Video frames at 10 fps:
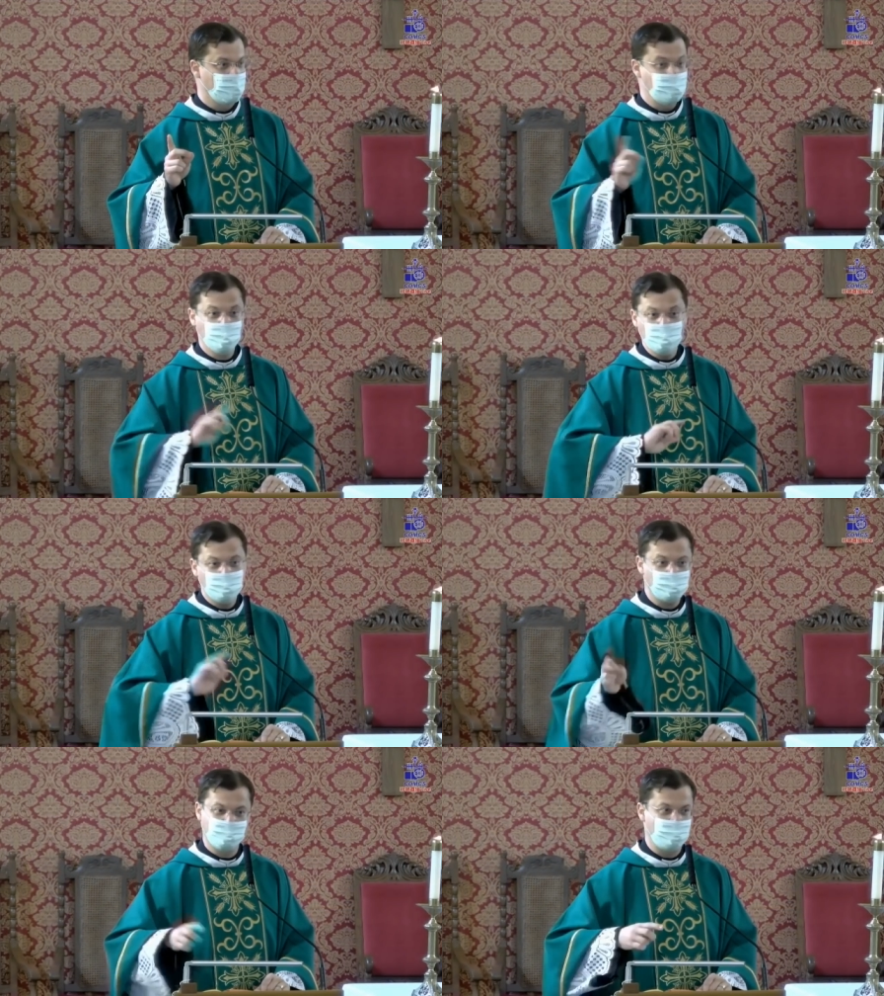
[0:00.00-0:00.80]
É
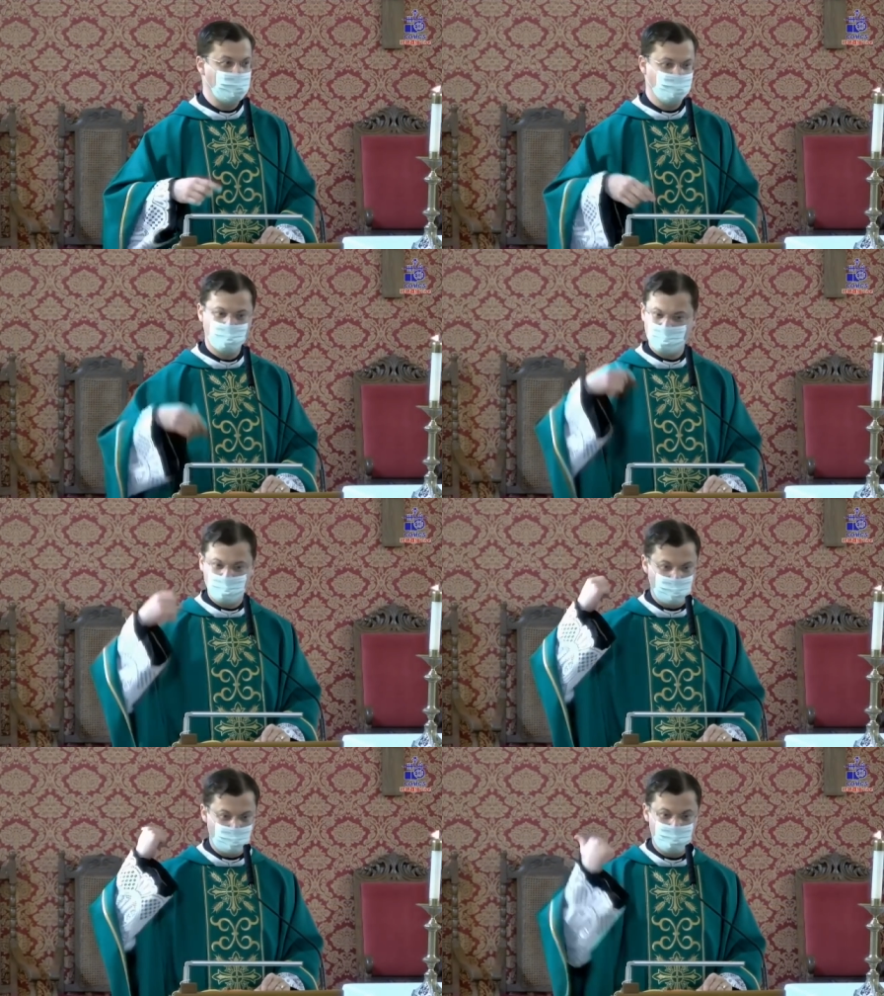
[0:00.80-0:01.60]
muito provável que
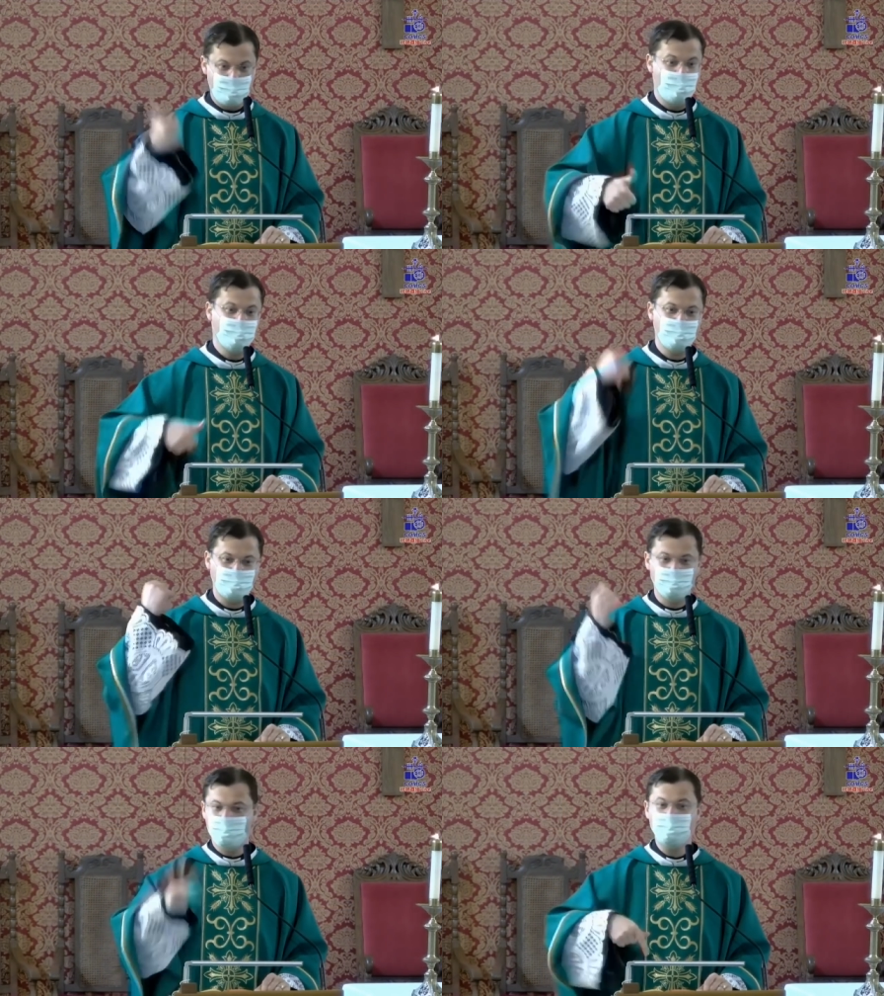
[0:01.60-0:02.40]
tenha
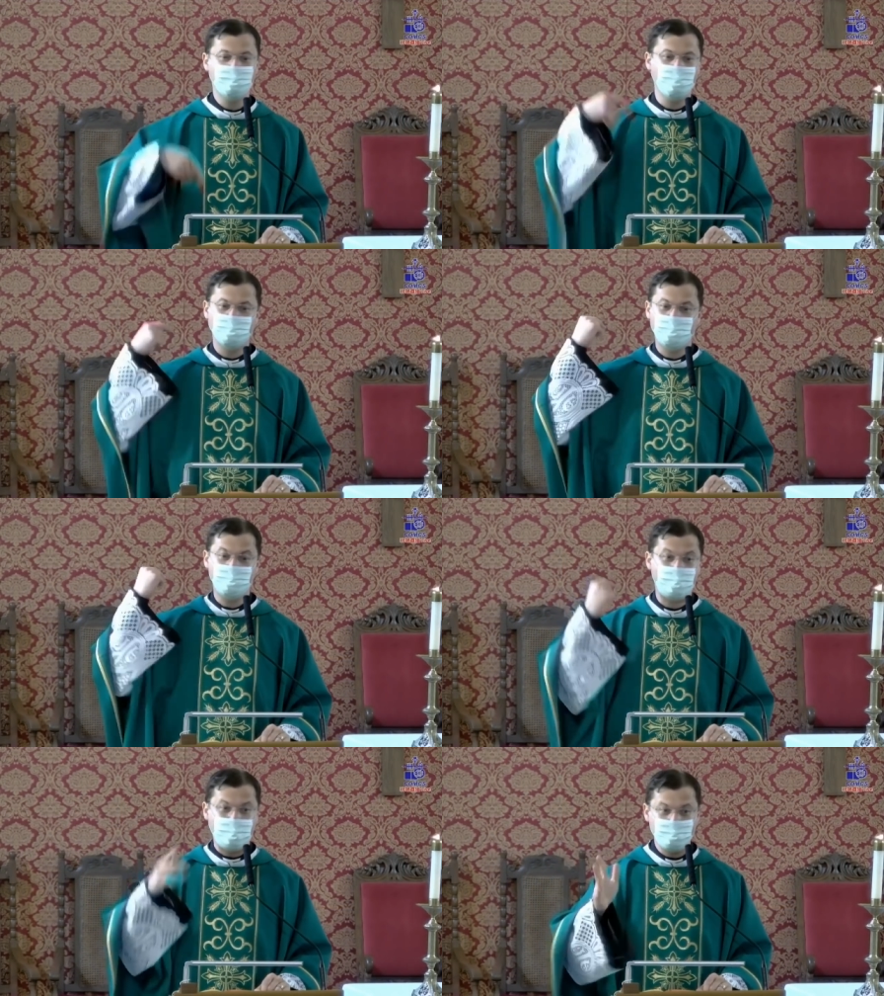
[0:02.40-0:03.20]
padres, bispos e
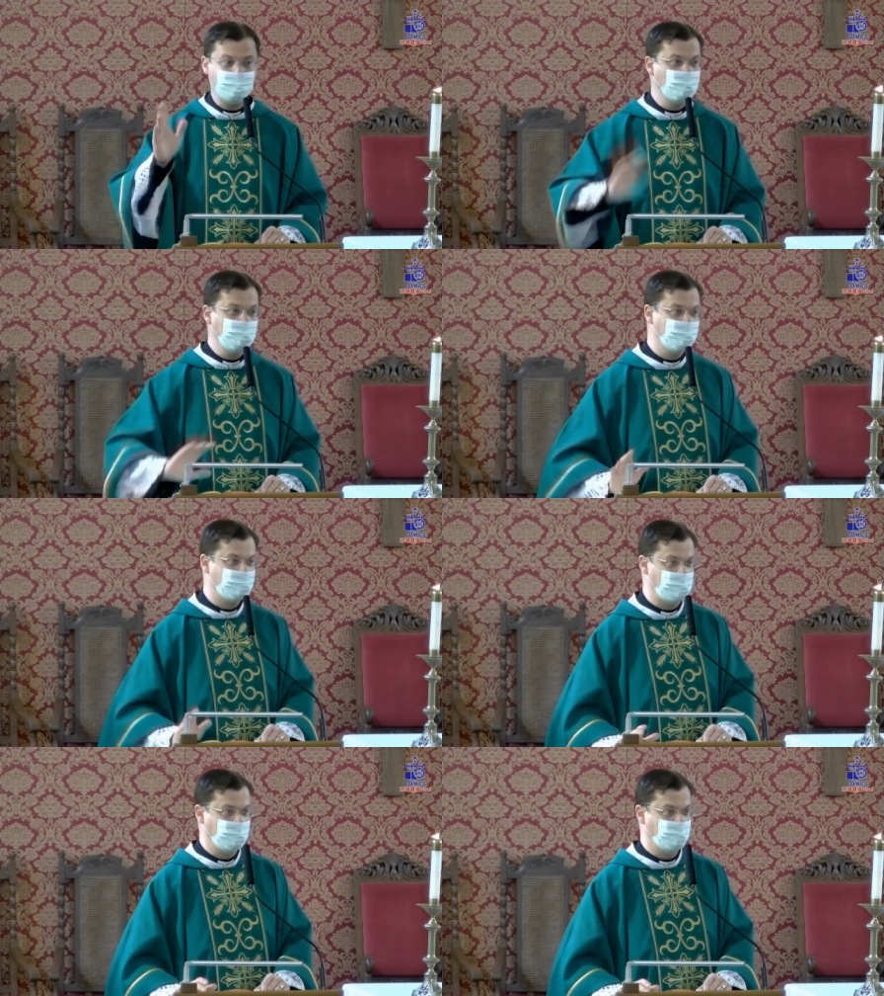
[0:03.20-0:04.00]
papa no
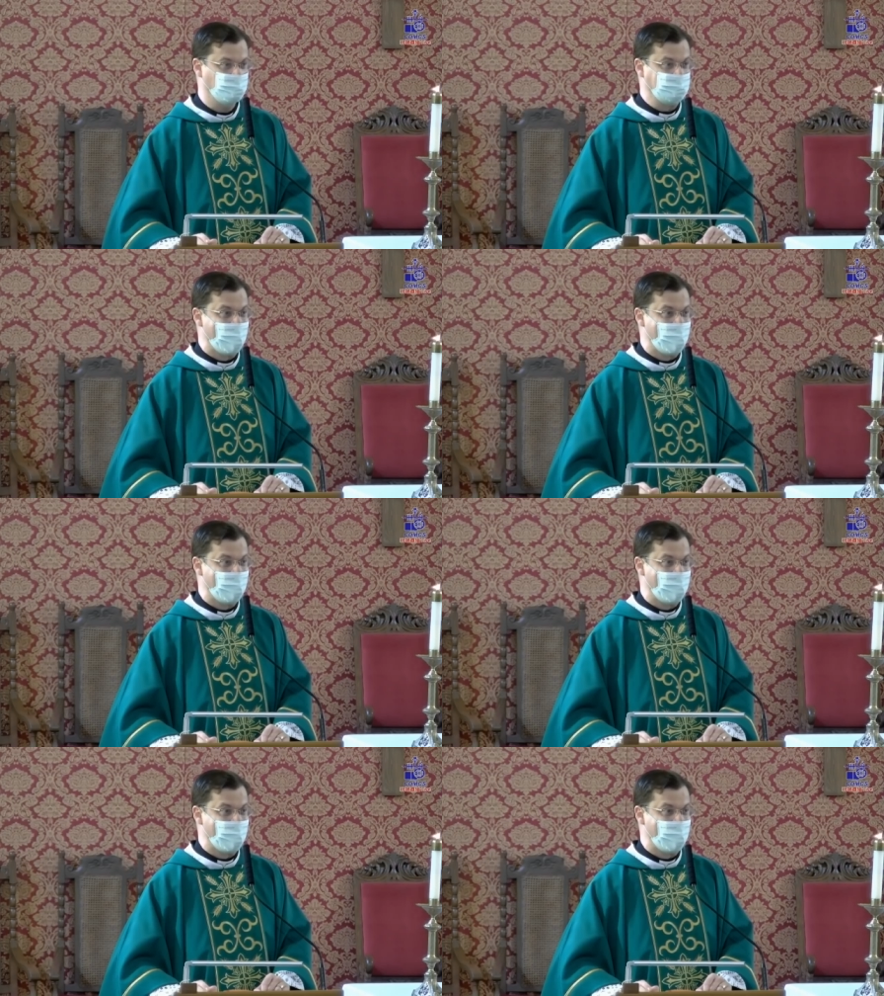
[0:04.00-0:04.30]
inferno.